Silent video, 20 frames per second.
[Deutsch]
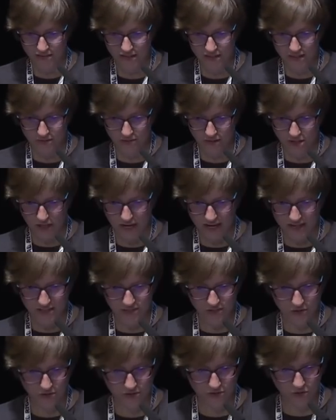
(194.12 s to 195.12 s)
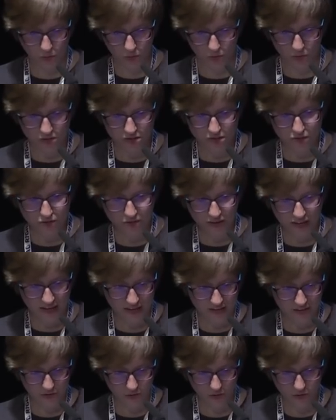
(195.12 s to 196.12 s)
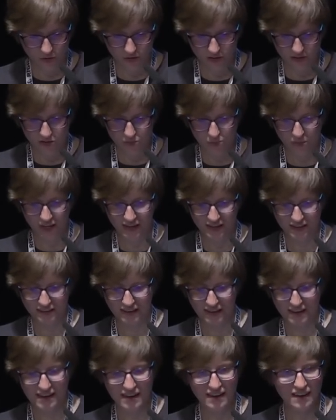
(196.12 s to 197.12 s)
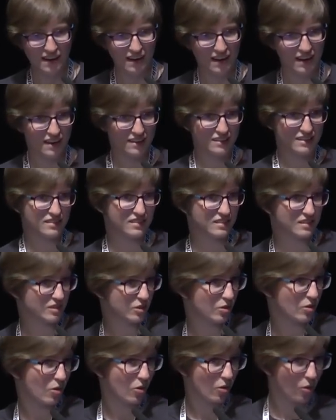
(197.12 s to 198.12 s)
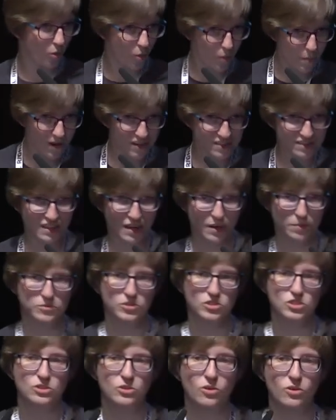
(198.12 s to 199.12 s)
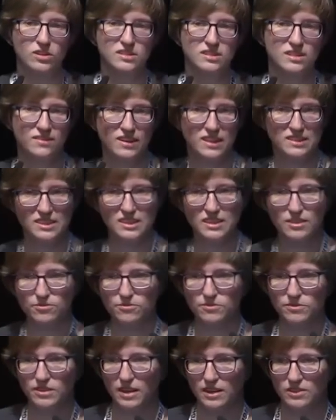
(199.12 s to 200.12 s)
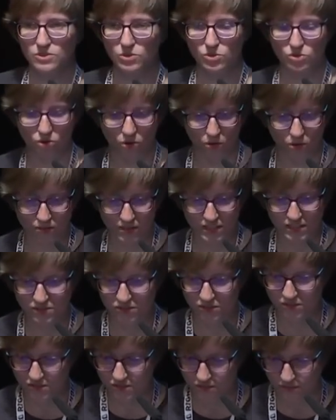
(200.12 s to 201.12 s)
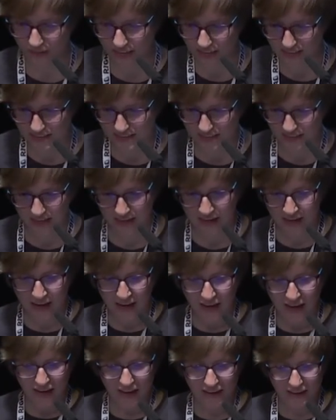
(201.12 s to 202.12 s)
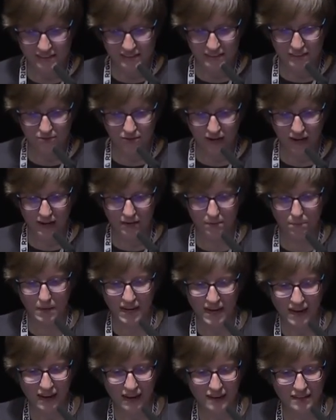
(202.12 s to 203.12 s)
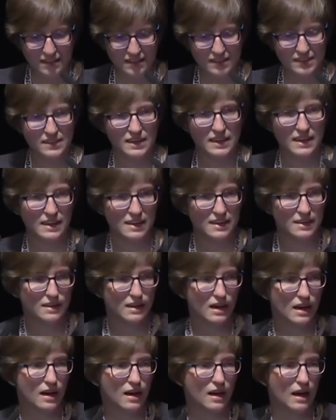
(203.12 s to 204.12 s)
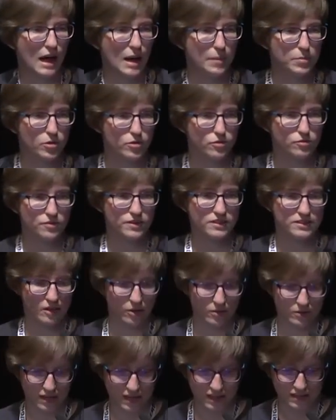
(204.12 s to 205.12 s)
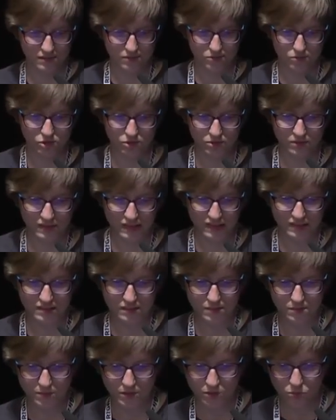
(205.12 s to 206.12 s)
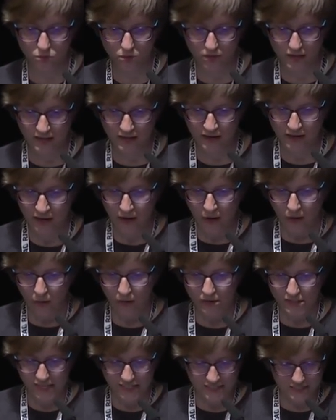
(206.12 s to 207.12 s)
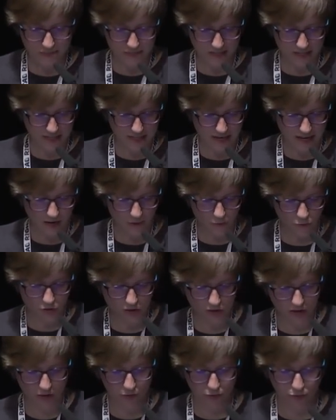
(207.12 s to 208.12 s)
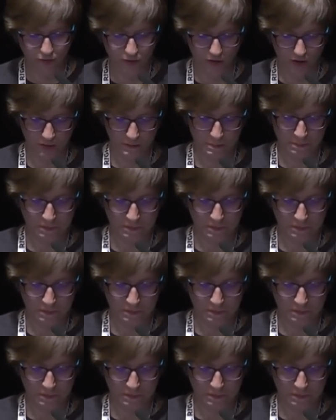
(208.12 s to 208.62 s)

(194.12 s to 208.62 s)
die wahrscheinlich sonst größte Veränderung ist bei der EKR, das sind die europaskeptischen Konservativen, also Tories und so weiter. Äh, die waren mehrheitlich gegen äh, Uploadfilter und Leistungsschutzrecht im Juli und jetzt war die Hälfte dafür.